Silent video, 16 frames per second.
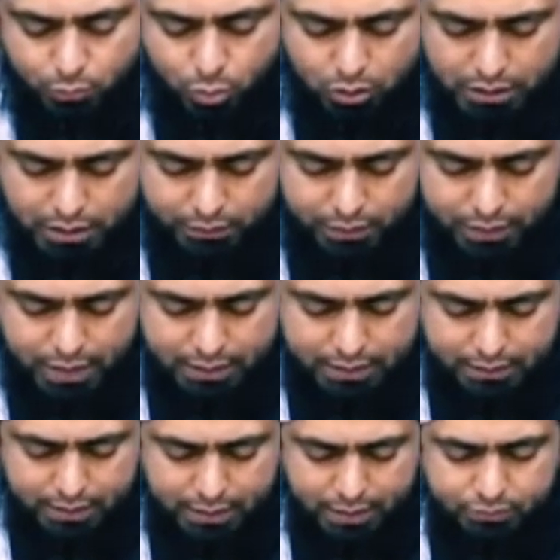बोलते हुए कह
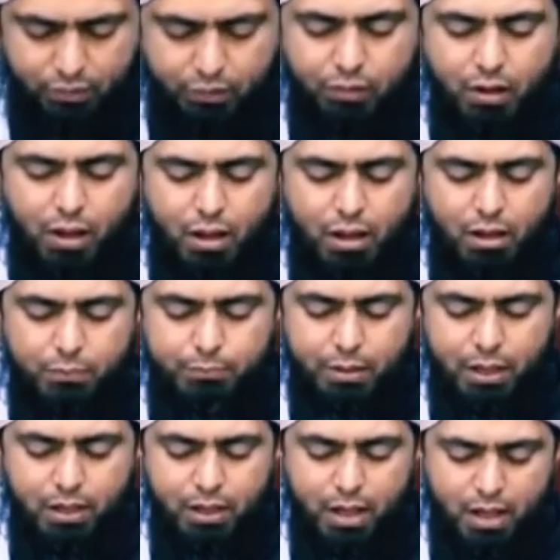देते हैं वल्लाह
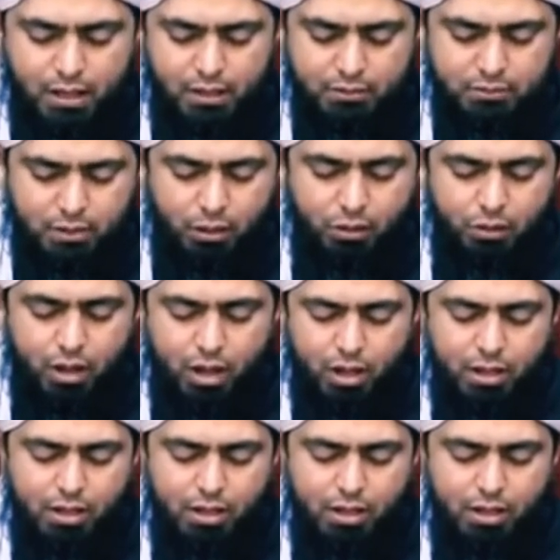बिल्लाह तल्ला